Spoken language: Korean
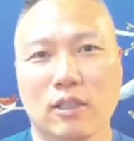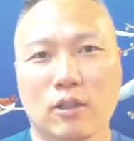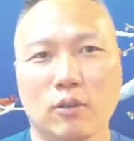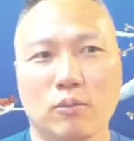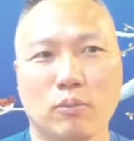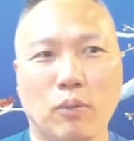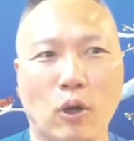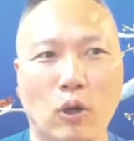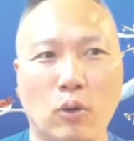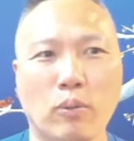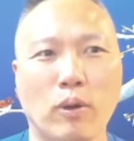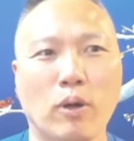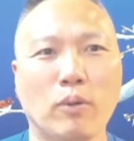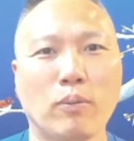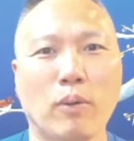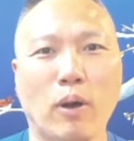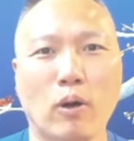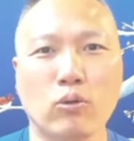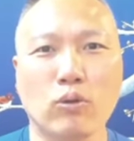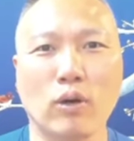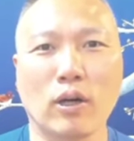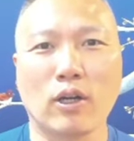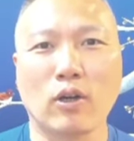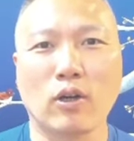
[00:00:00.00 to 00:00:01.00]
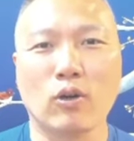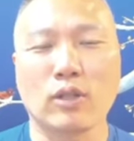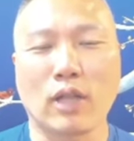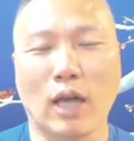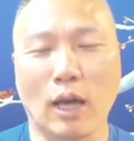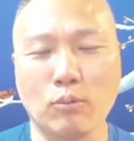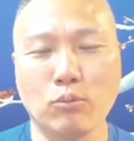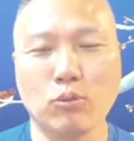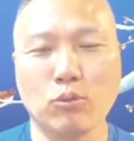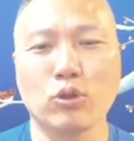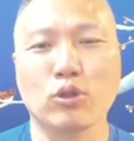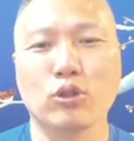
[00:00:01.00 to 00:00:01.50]
바로바로 바로 바꾸고 안 하고
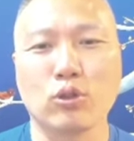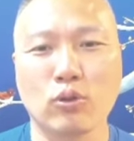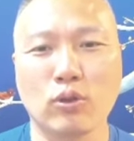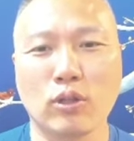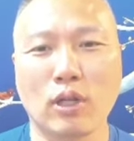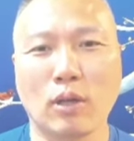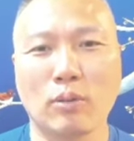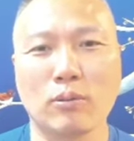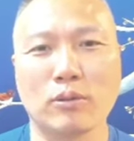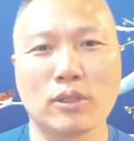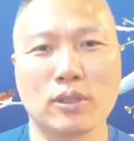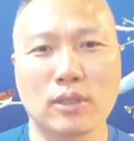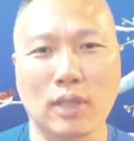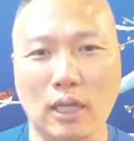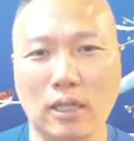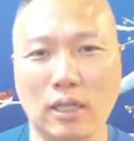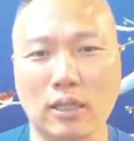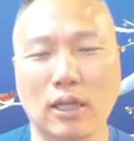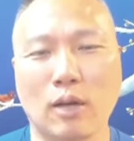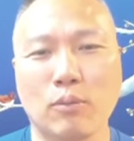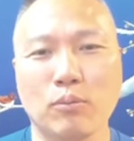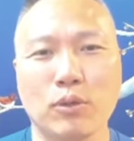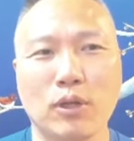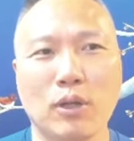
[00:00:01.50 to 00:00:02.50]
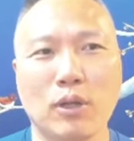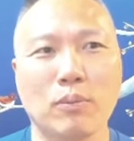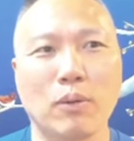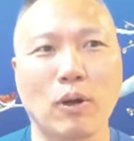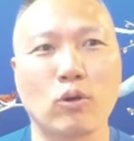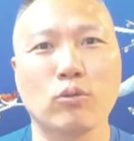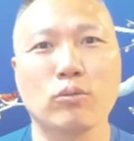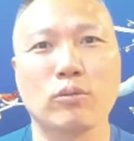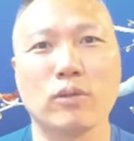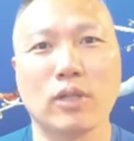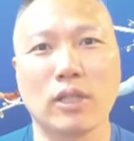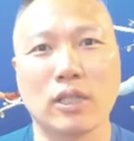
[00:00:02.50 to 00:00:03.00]
다 물어뜯고 나면 싹 한 번에
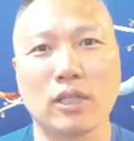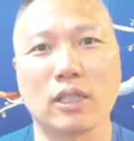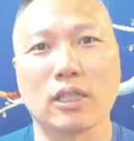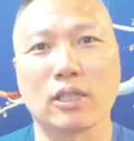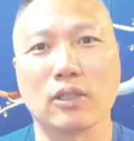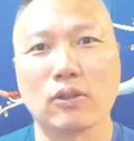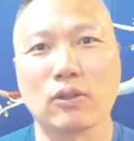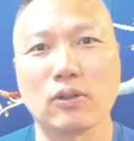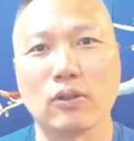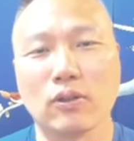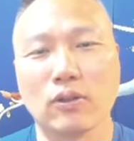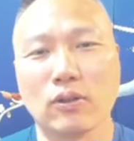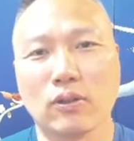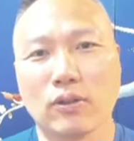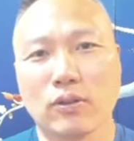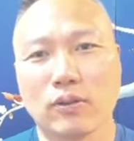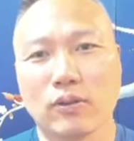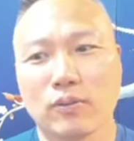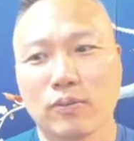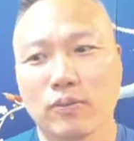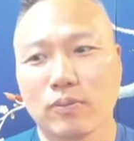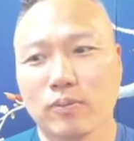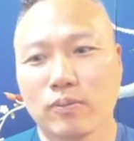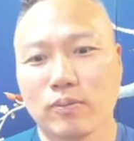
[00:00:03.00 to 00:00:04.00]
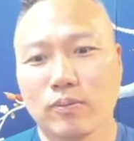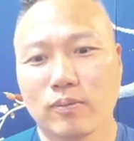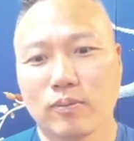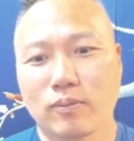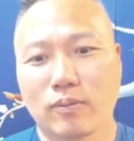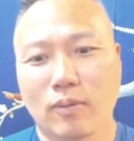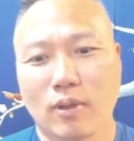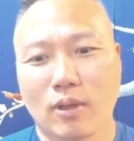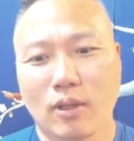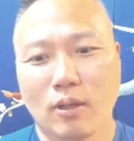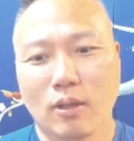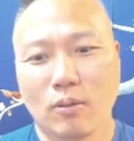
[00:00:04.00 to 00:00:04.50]
바꾸면 되니까요.
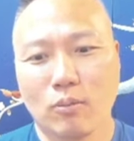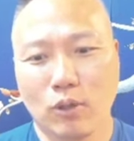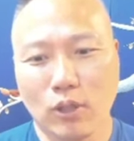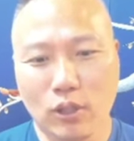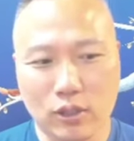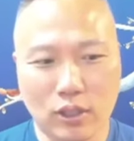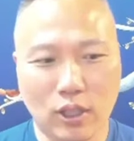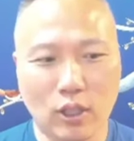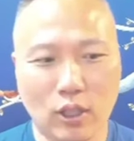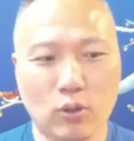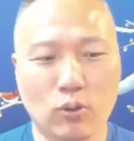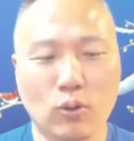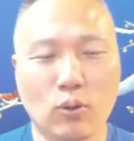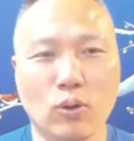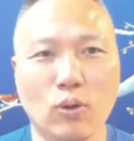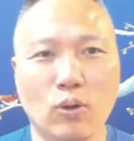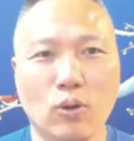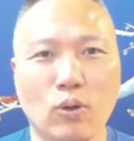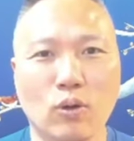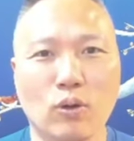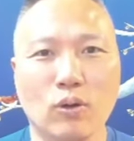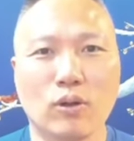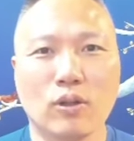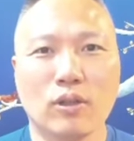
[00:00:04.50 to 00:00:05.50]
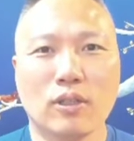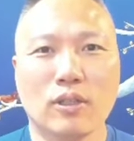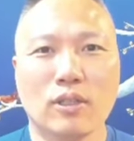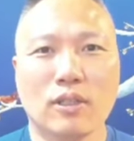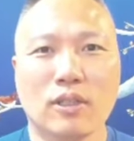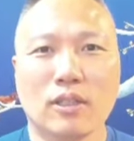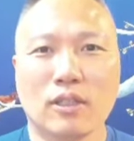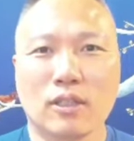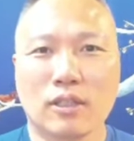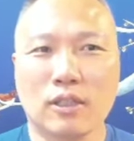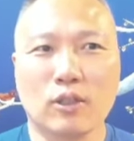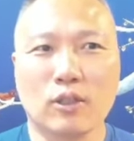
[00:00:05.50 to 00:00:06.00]
뭐 이전에 또
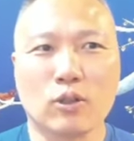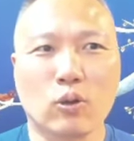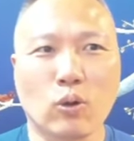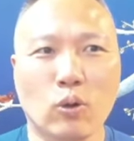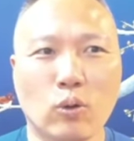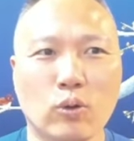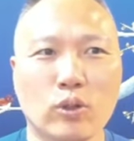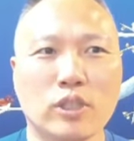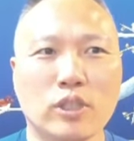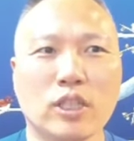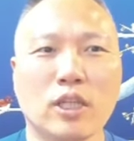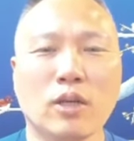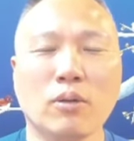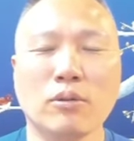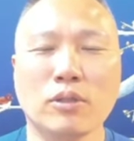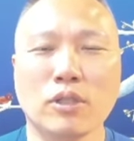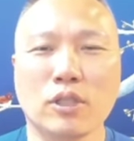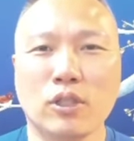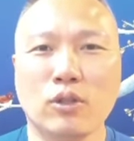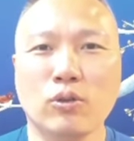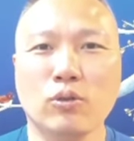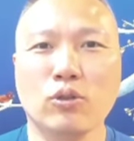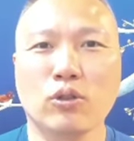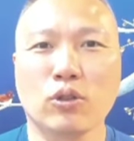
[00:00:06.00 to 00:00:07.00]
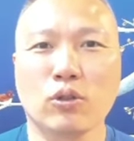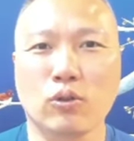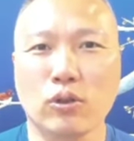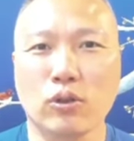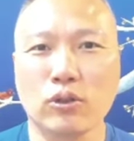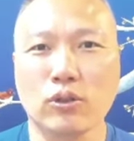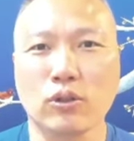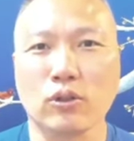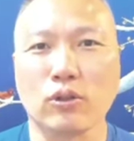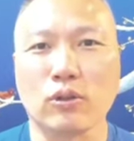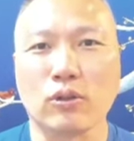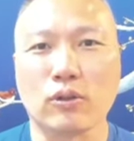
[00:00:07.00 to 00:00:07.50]
그걸 교육을 시키면서 키운 적도
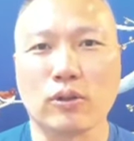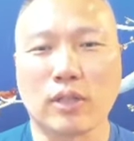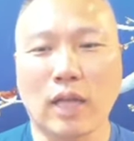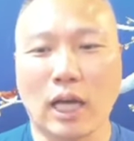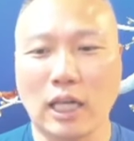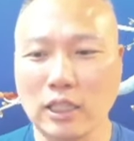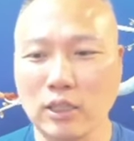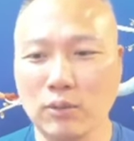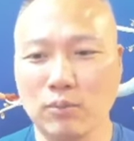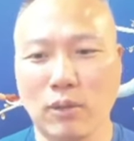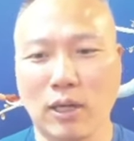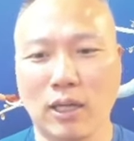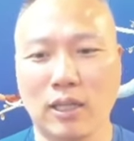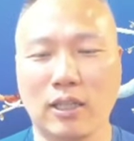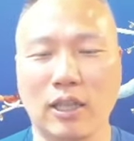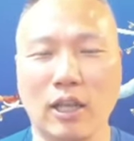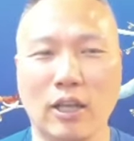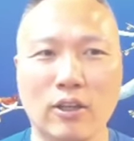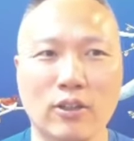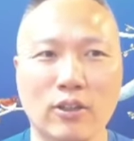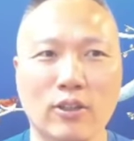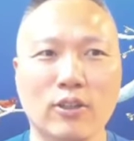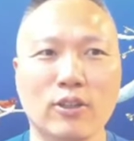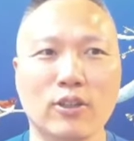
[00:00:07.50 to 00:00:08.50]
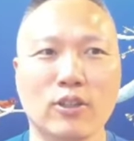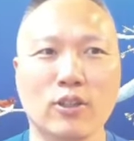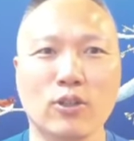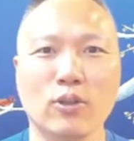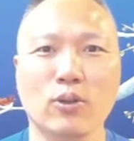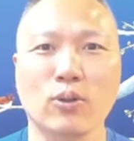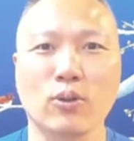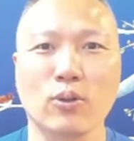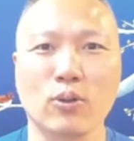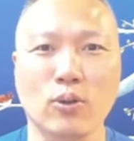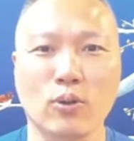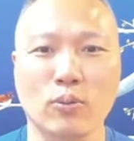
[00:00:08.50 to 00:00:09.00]
있어요. 다섯 마리 대형견을
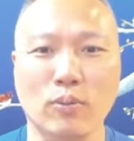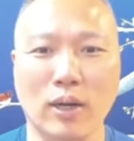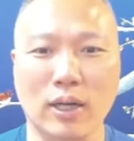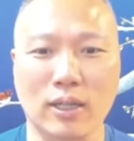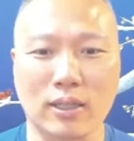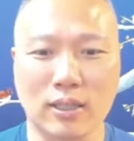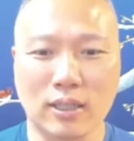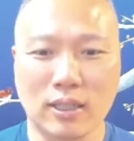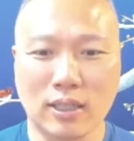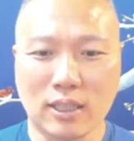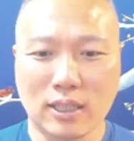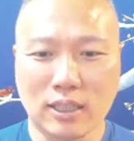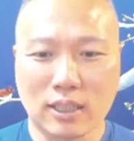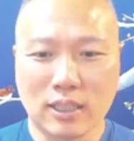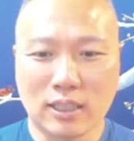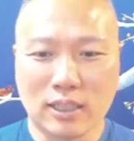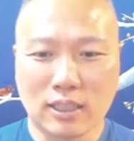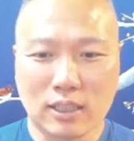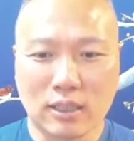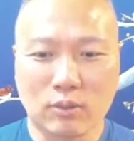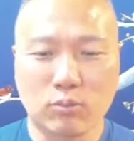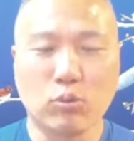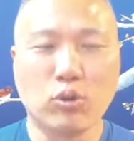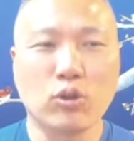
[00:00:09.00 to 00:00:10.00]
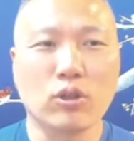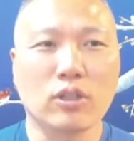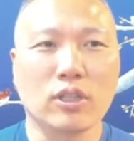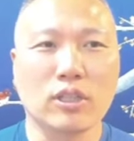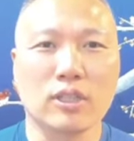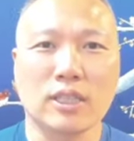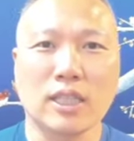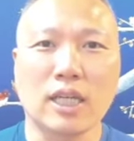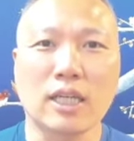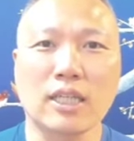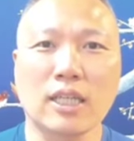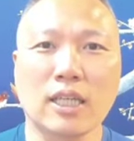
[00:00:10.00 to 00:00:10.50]
키워도 막
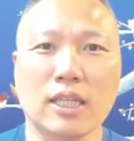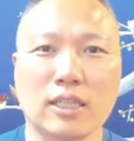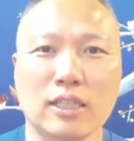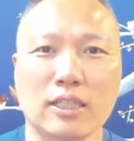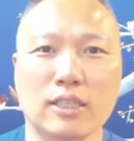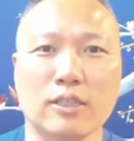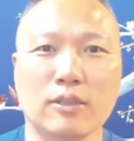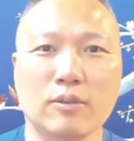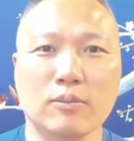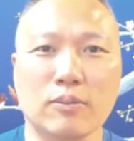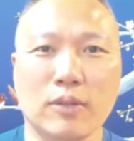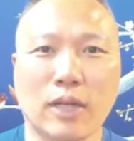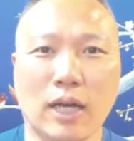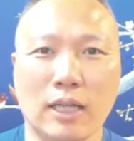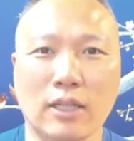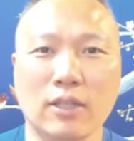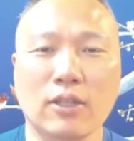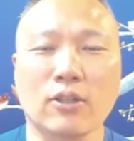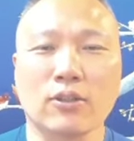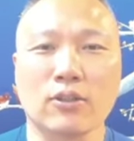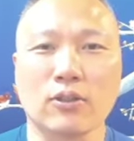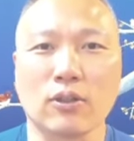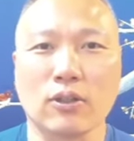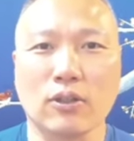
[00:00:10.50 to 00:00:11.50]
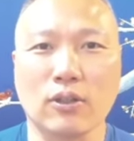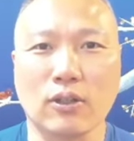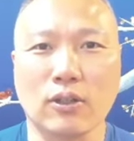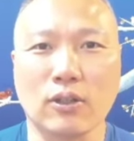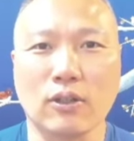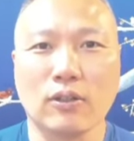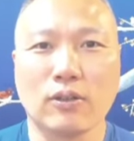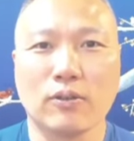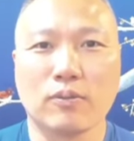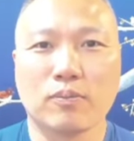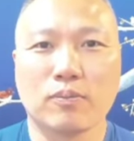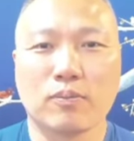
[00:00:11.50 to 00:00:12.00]
물어뜯지 않게끔
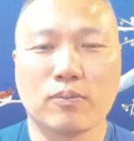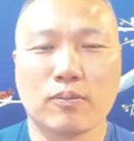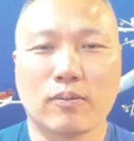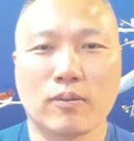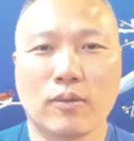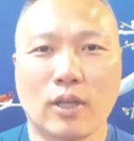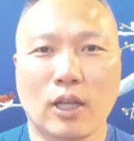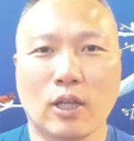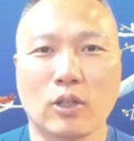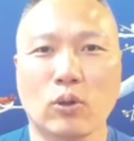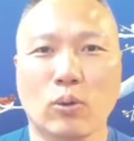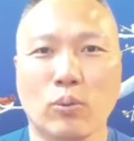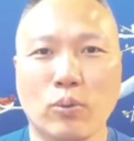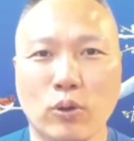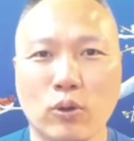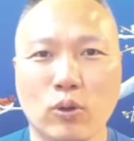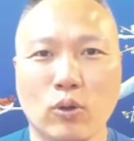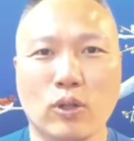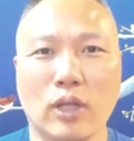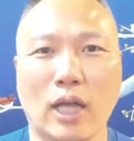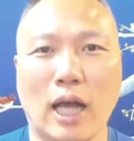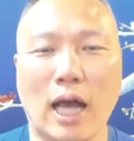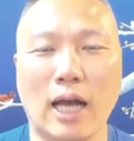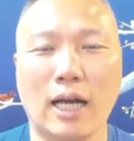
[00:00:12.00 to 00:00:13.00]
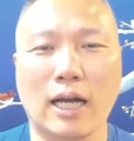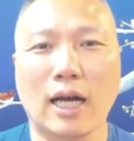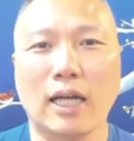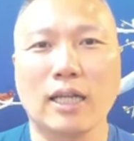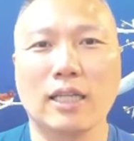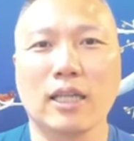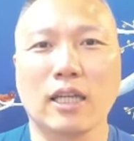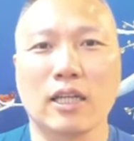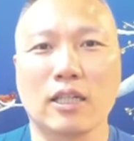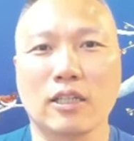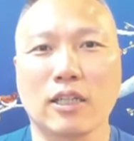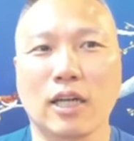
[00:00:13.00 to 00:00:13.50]
가르켜서 대소변도 다
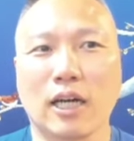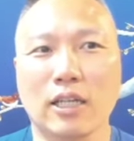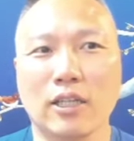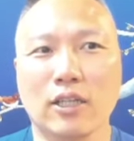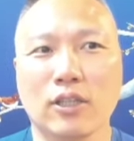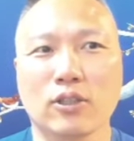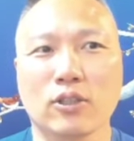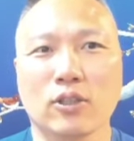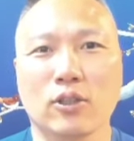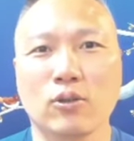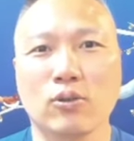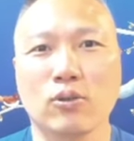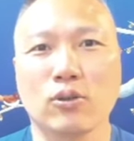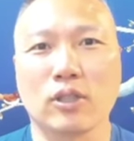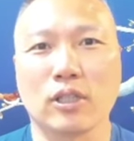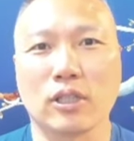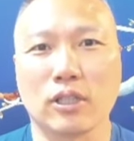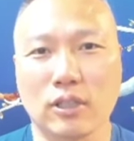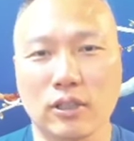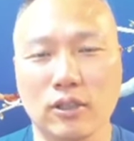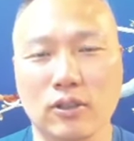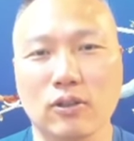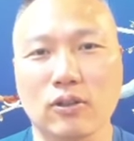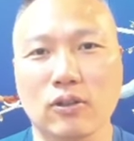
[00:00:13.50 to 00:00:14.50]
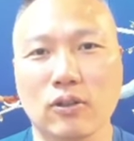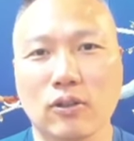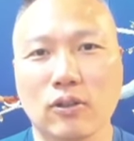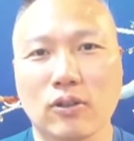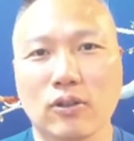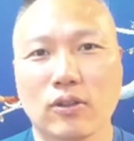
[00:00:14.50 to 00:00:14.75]
가리게끔 가르켜서 키운 적이 있거든요.